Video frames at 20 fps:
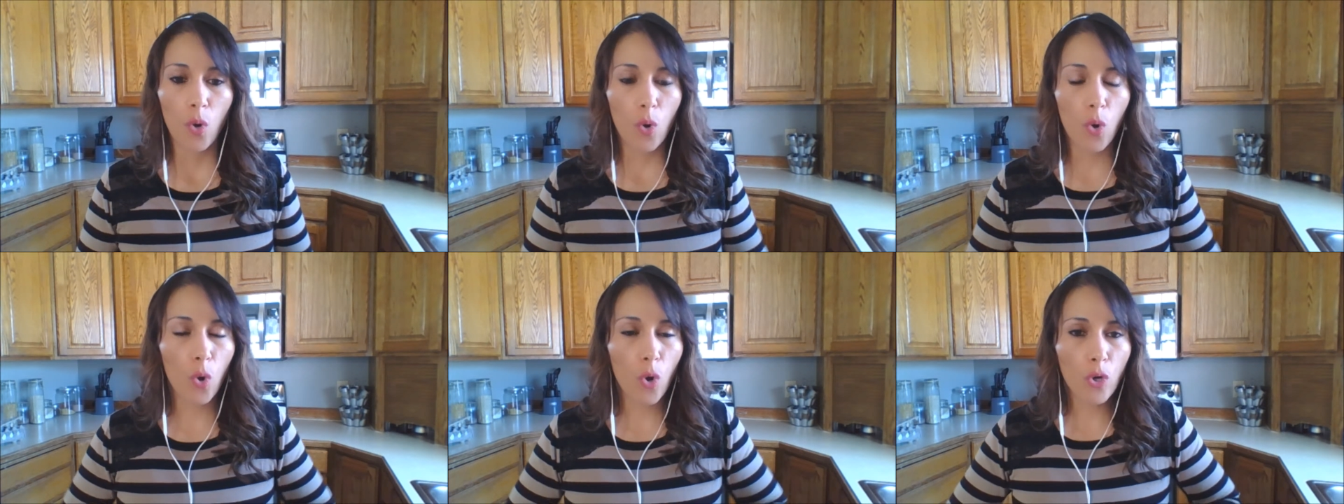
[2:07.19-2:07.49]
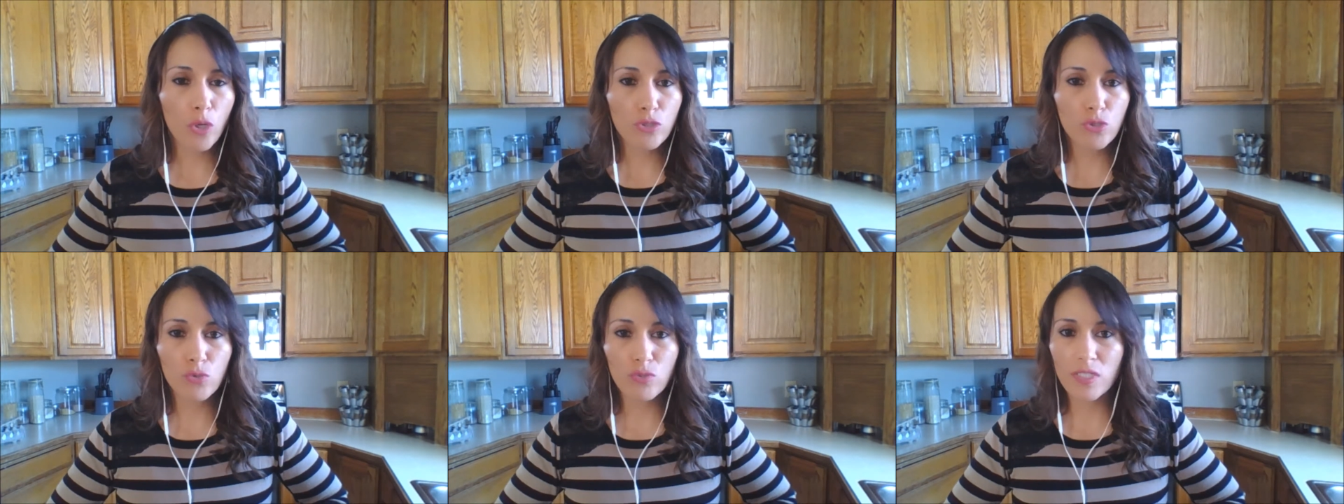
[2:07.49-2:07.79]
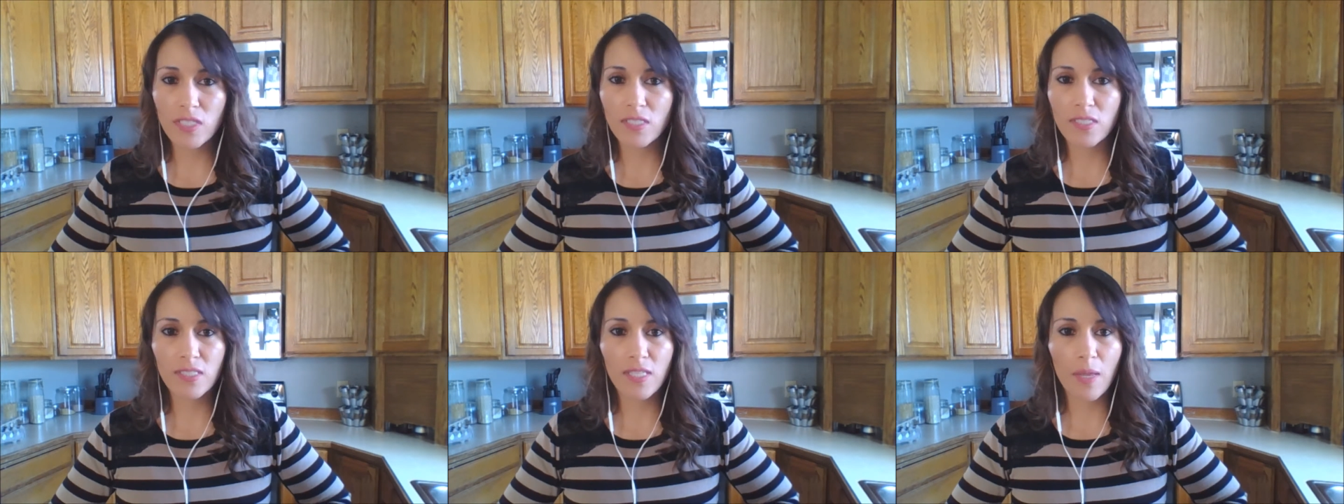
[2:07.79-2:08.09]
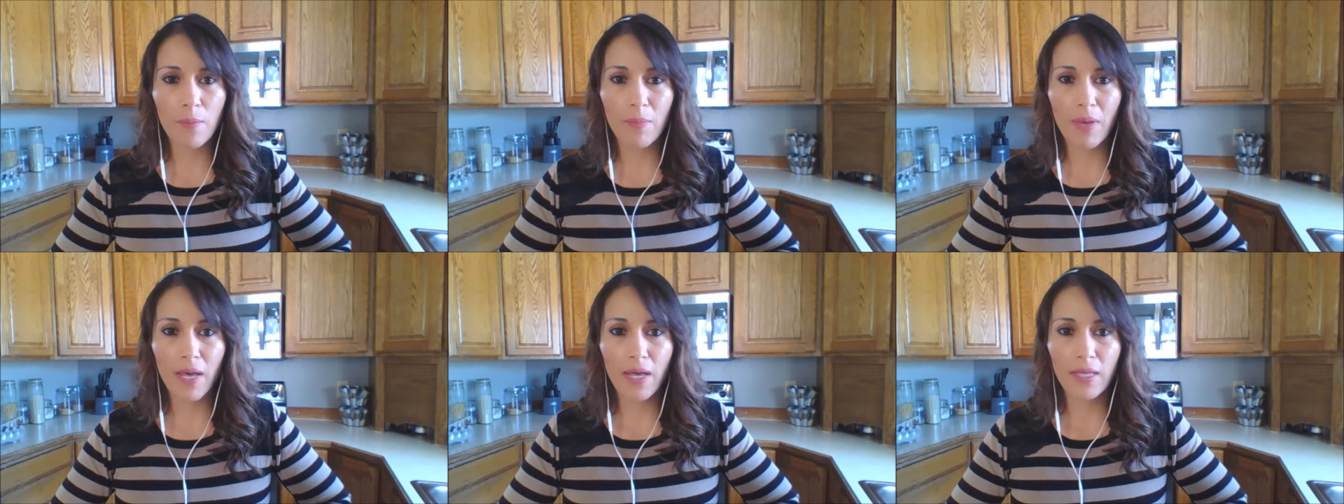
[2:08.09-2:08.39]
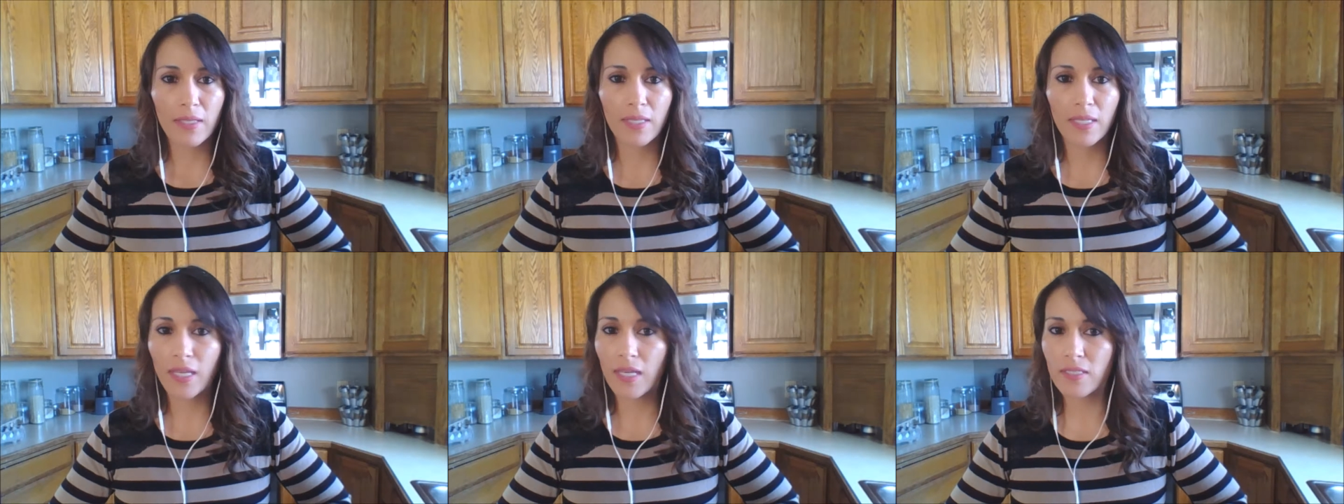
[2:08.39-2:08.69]
o su sistema
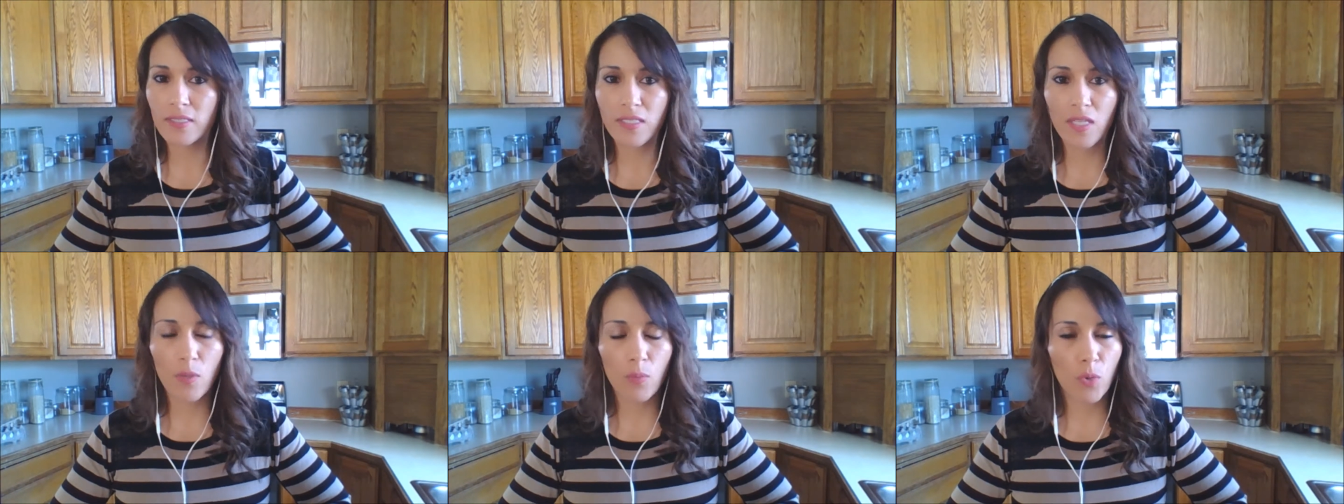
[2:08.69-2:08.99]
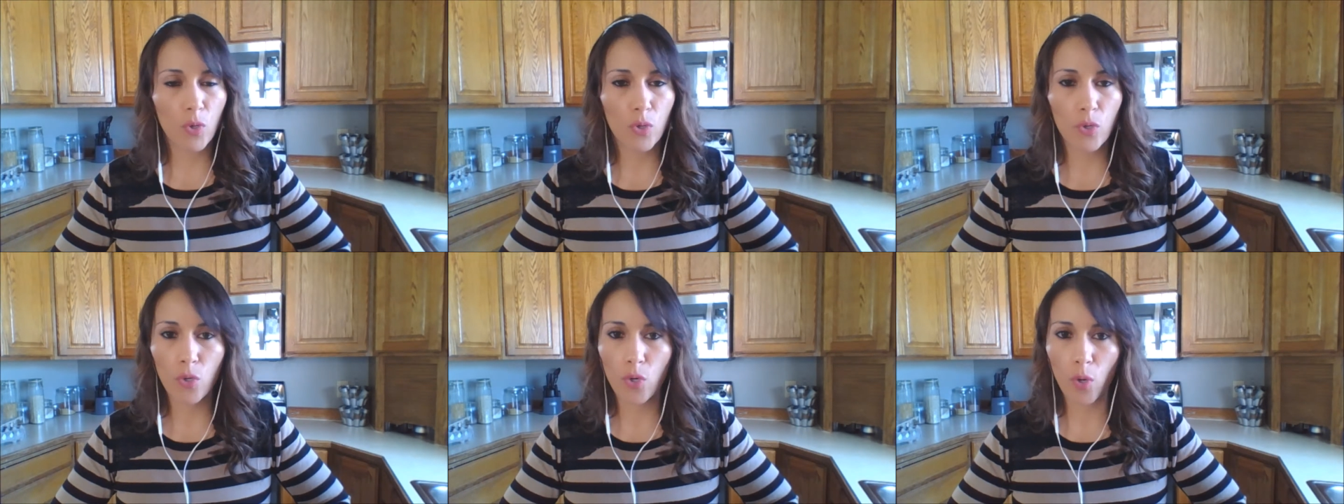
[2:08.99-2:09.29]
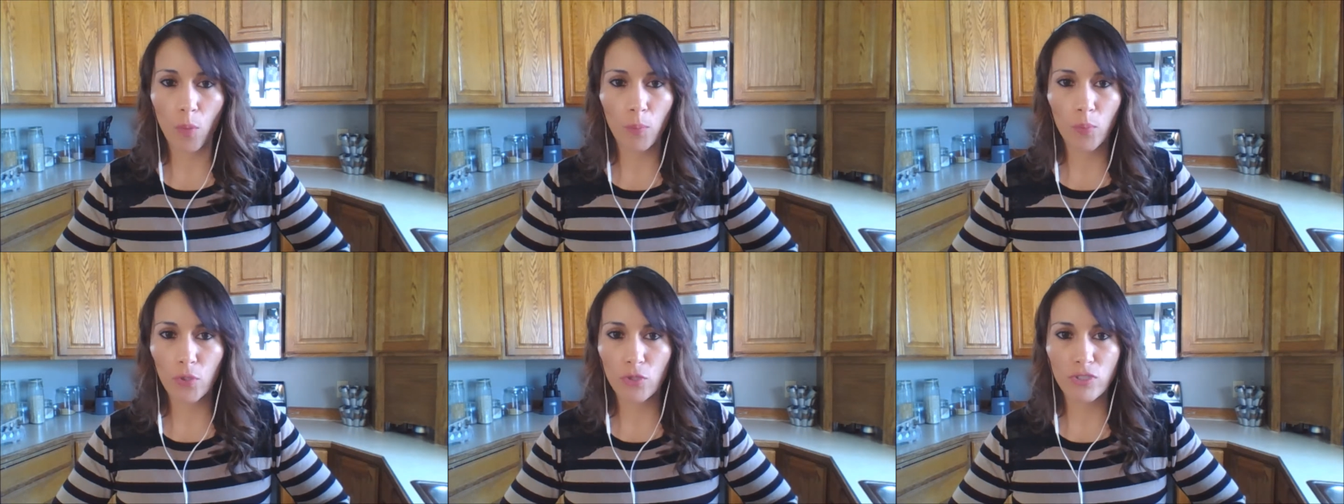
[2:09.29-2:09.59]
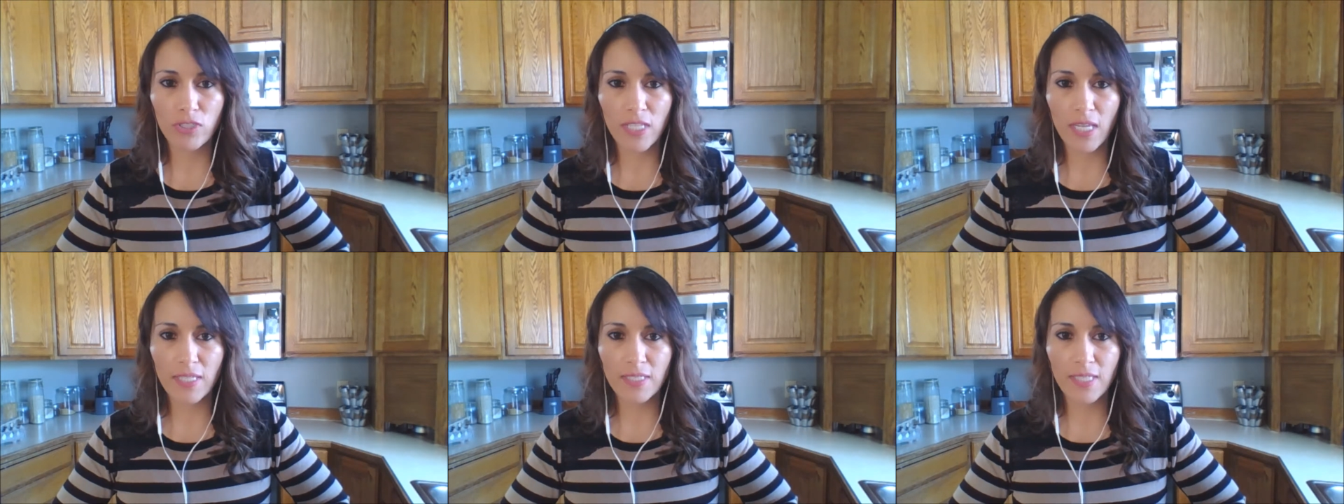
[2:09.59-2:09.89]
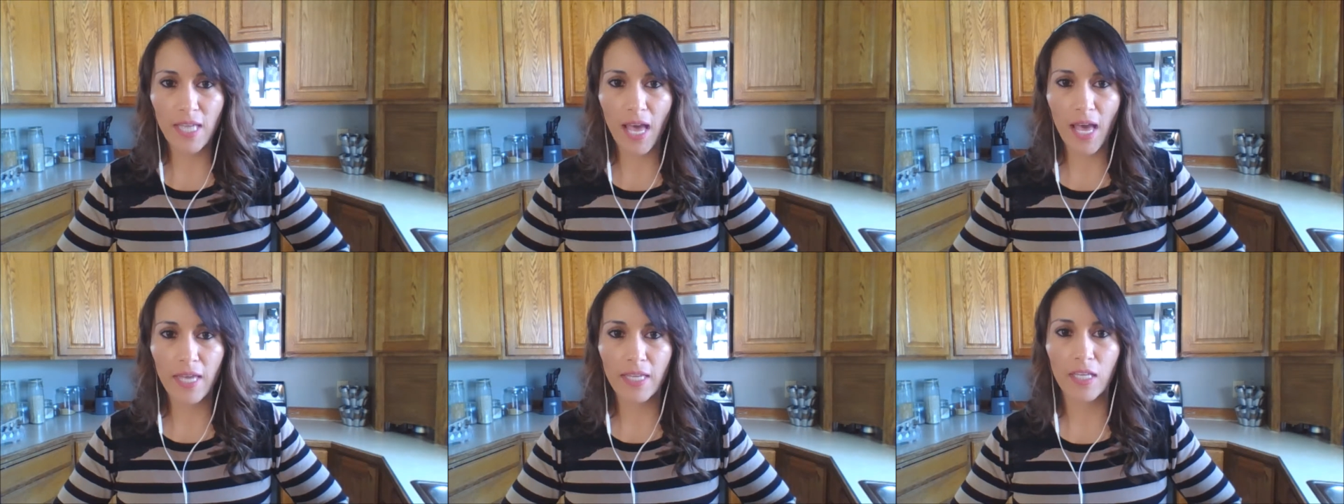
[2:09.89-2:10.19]
digestivo no
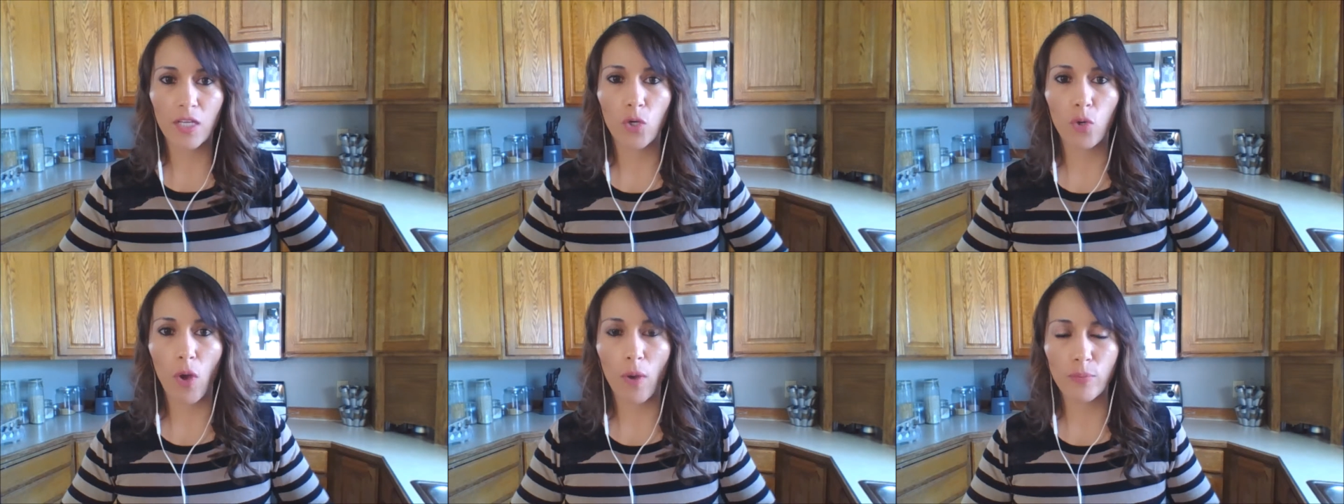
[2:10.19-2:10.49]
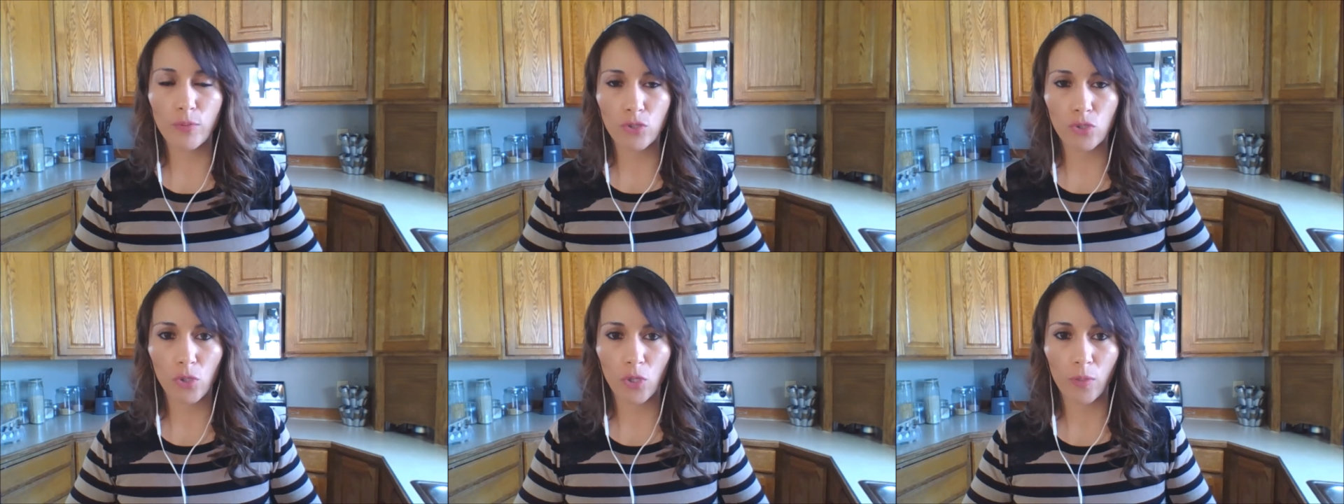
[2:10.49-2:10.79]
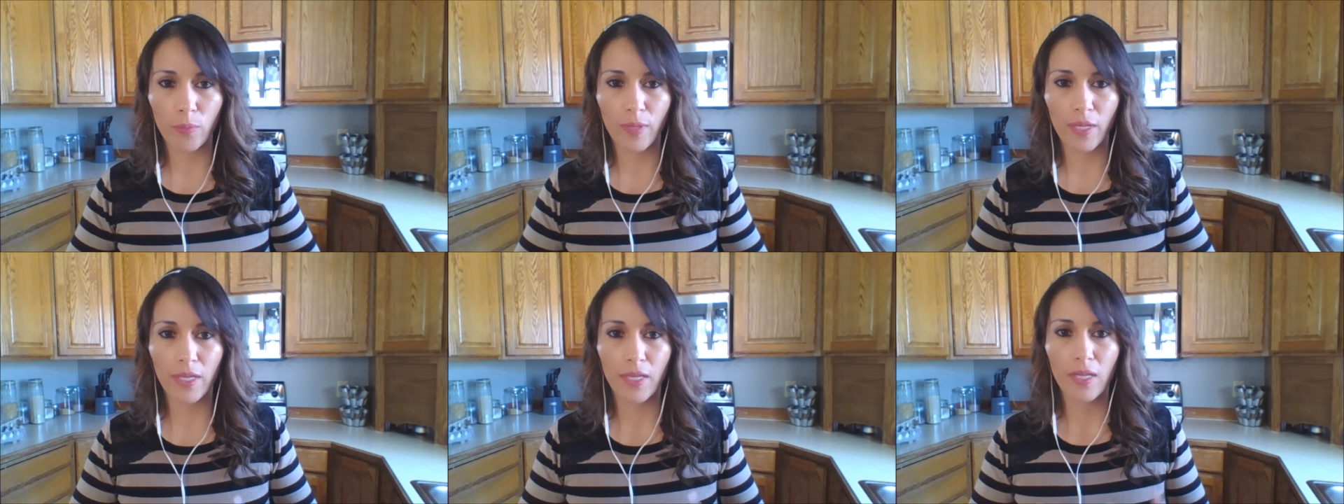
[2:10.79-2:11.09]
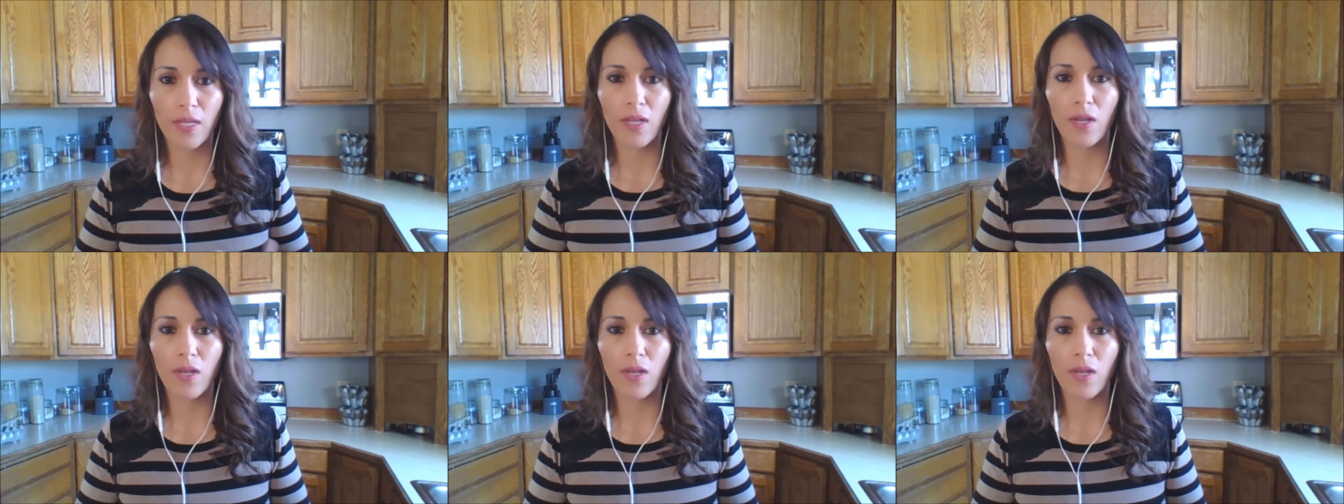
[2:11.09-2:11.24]
procesa y no absorbe